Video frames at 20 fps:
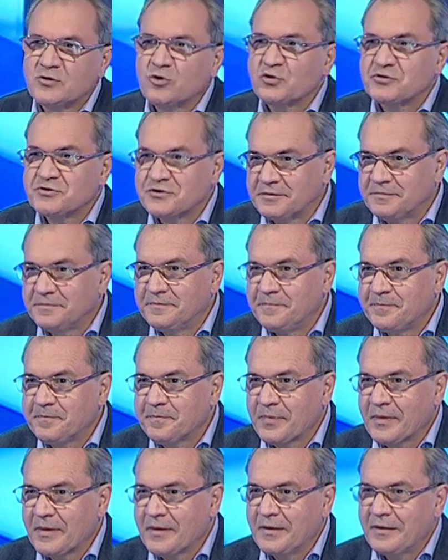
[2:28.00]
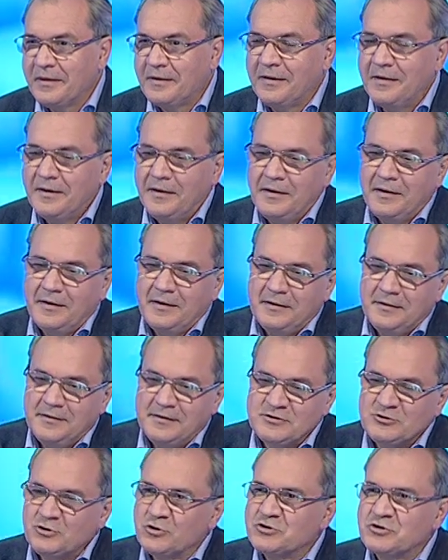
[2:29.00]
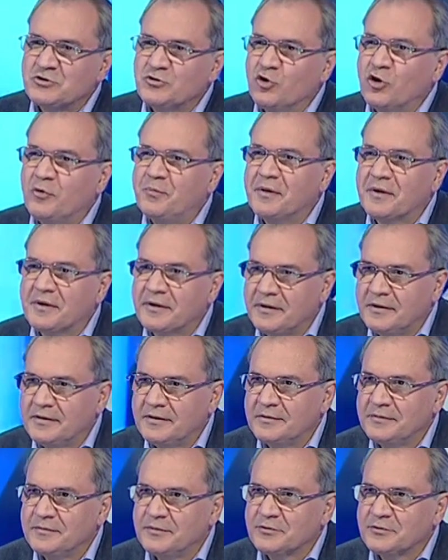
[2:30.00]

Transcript: тоже из той же оперы.